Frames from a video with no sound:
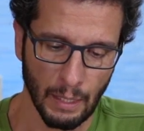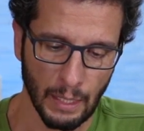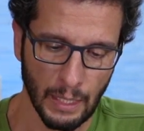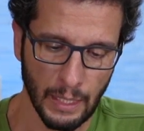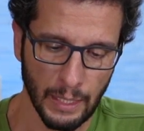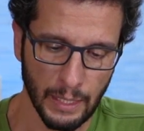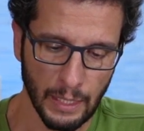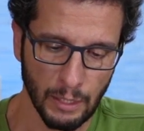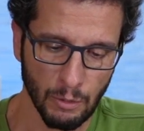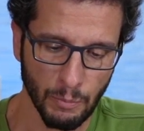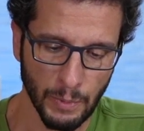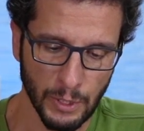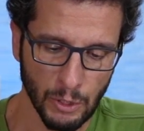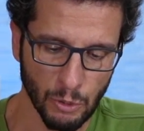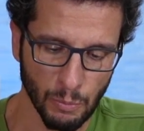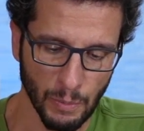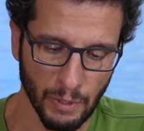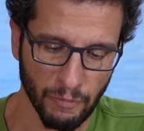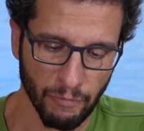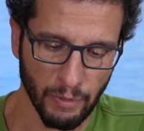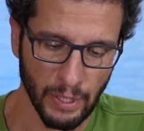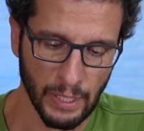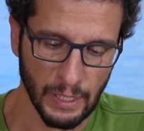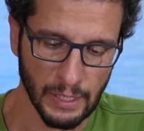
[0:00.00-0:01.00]
Clicando mais
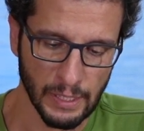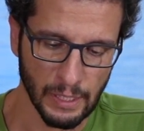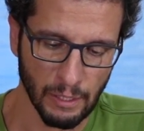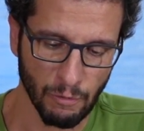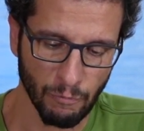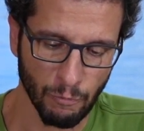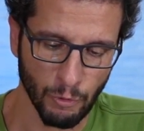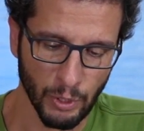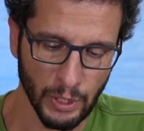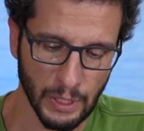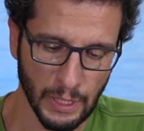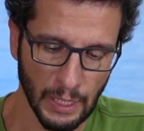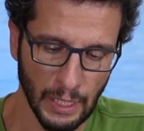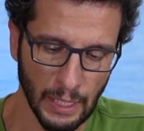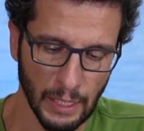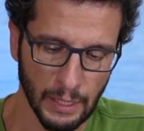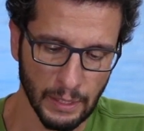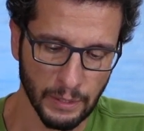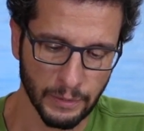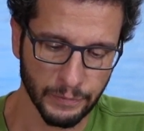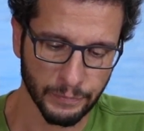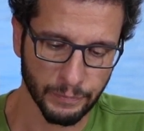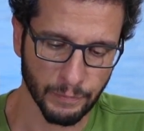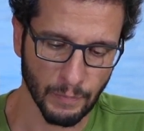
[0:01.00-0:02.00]
uma vez, eu vou
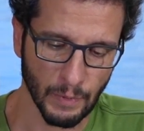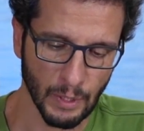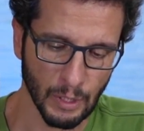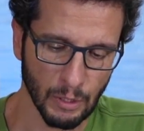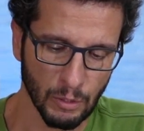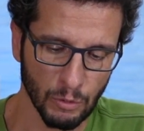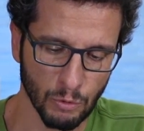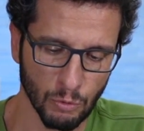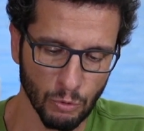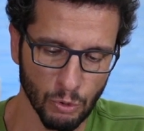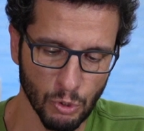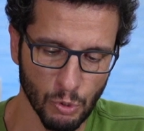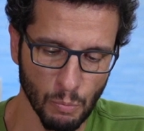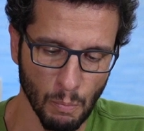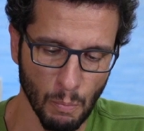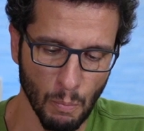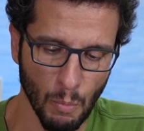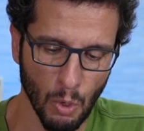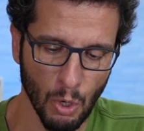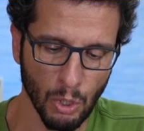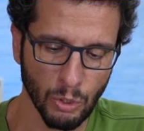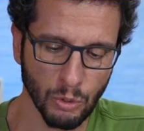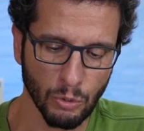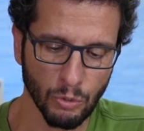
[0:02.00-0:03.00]
entrar nos
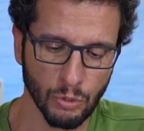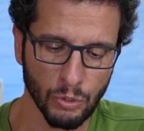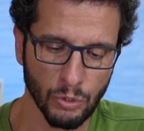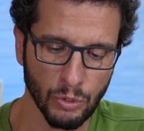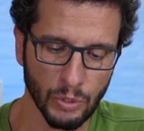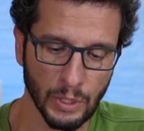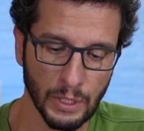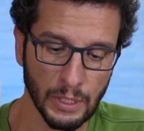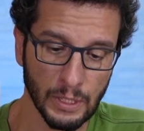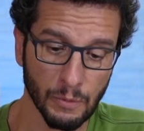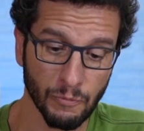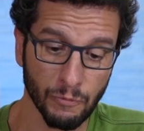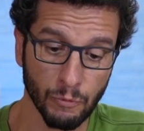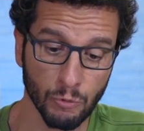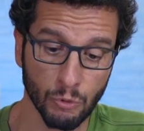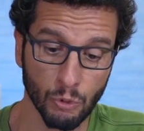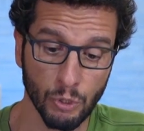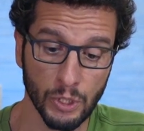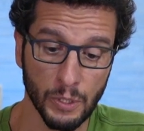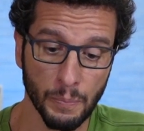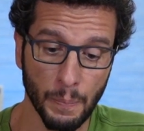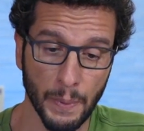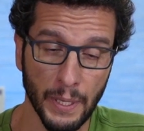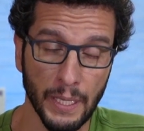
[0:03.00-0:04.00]
modos, nas
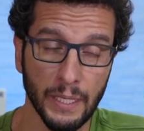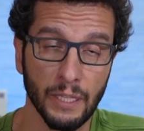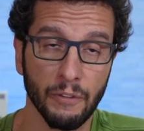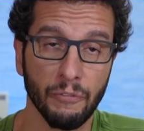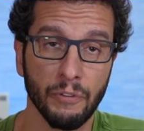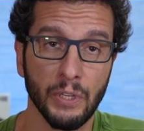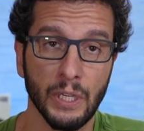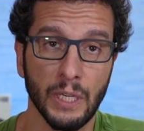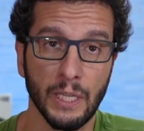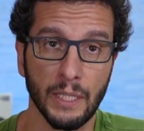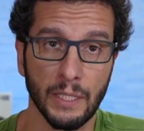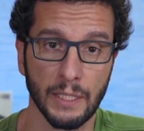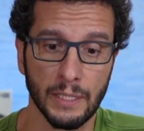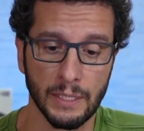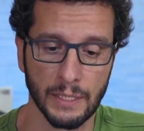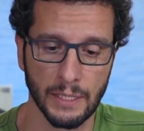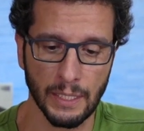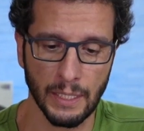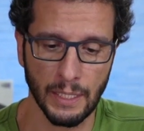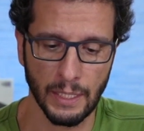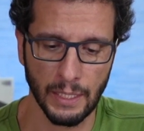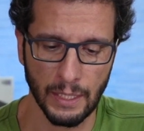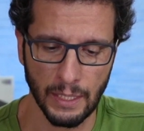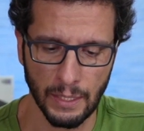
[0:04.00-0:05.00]
funções pré-definidas
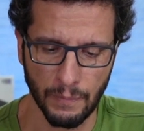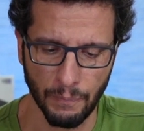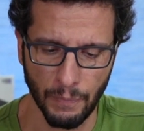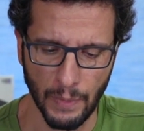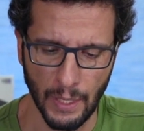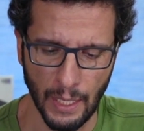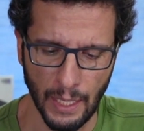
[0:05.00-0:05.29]
dele.